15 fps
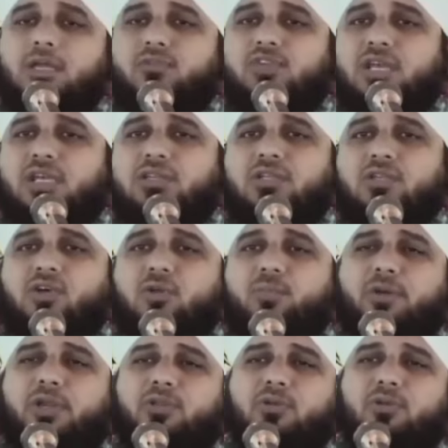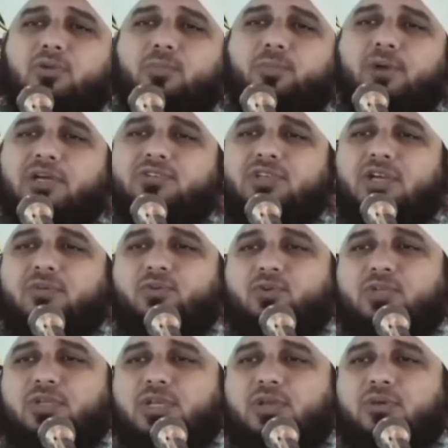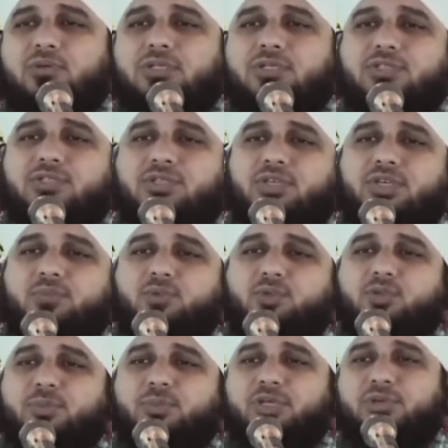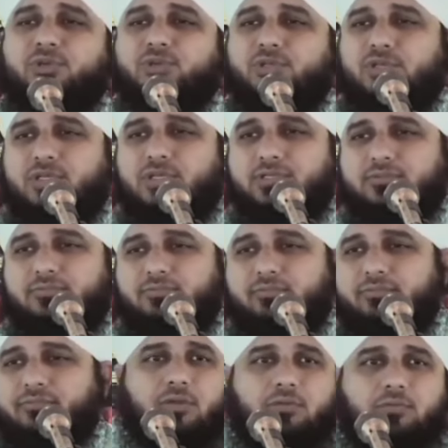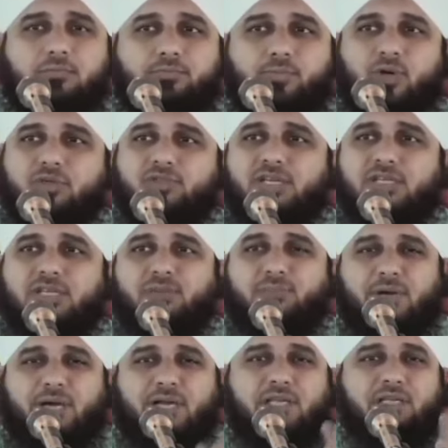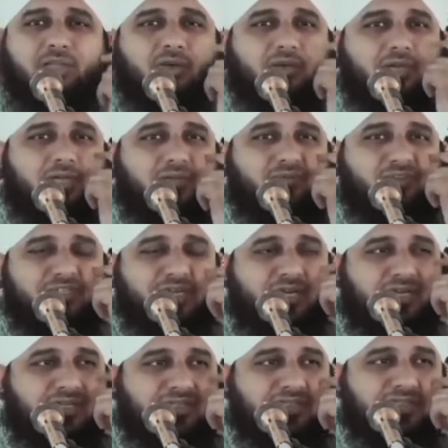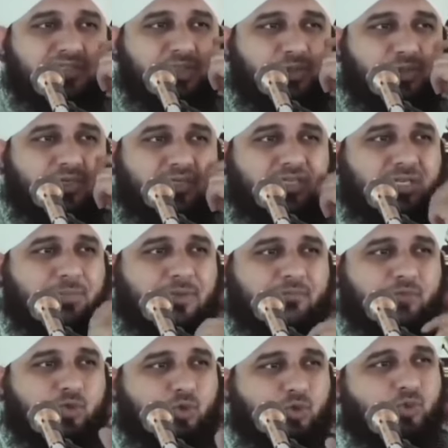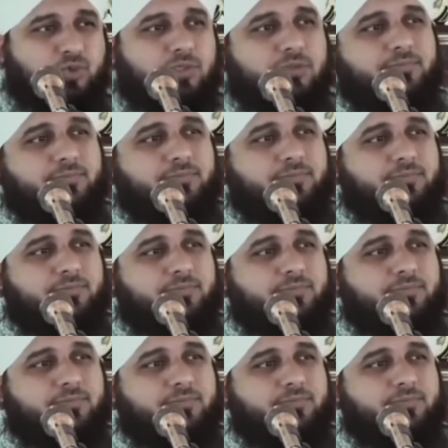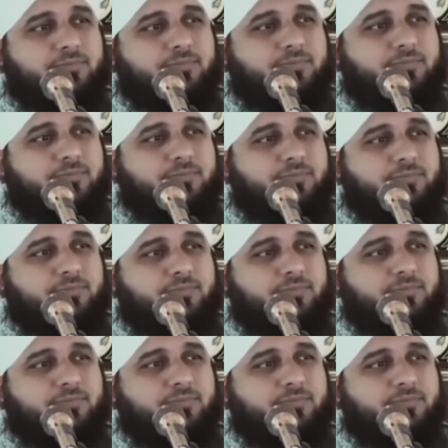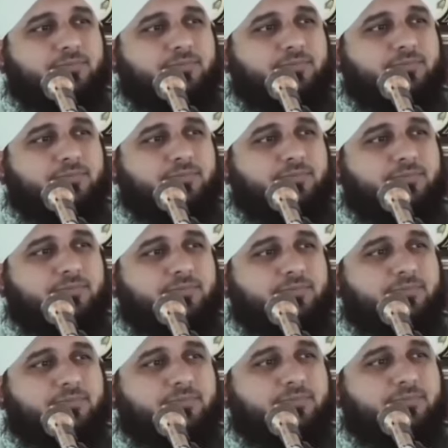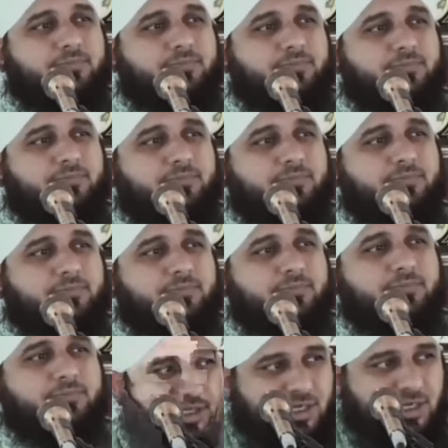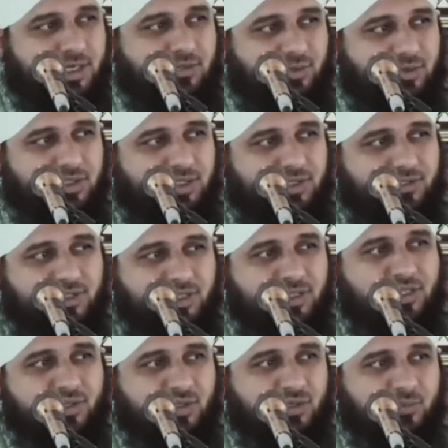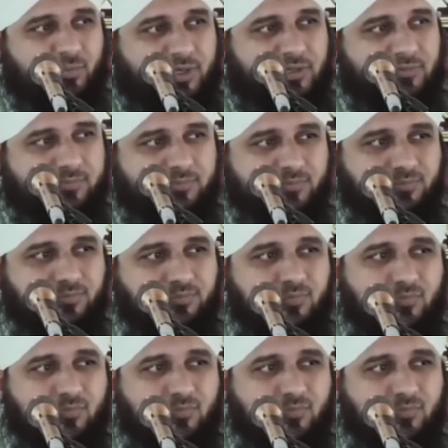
नफसियाती तौर पर जो लोग पाक साफ होते हैं ना उनकी ज़िंदगी मुतमिन होती है बहुत ज़्यादा माल दौलत वजाहत शहरत के बावजूद जो लोग नफसियाती तौर पर किसी मैल कुचैल का शिकार होते हैं जहनी तौर पर